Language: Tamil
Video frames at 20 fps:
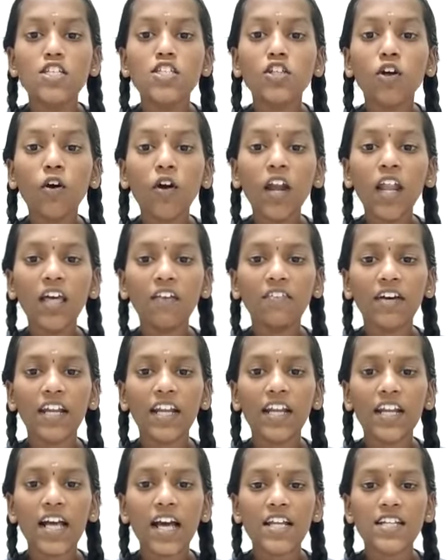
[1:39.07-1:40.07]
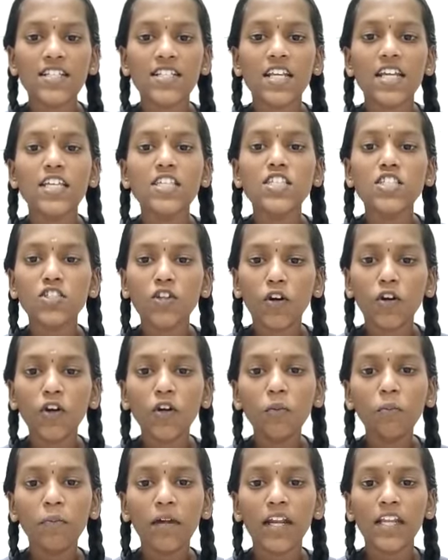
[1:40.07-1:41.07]
சோழ வரலாற்றை
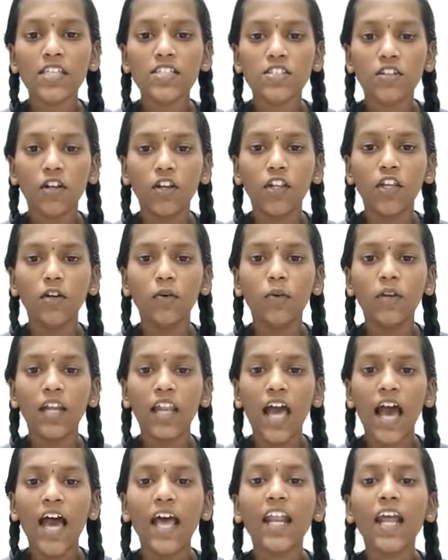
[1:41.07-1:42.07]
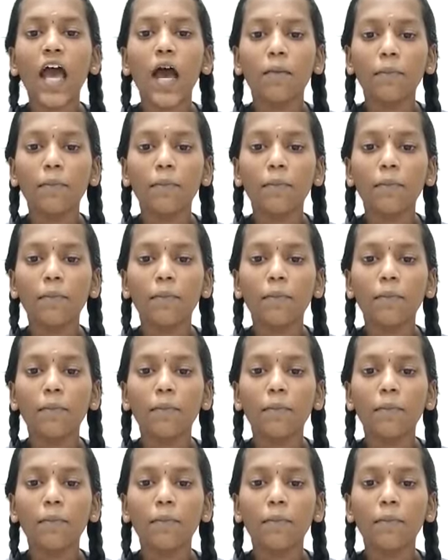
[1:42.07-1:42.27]
சொக்கும்படி சொல்லியுள்ளார்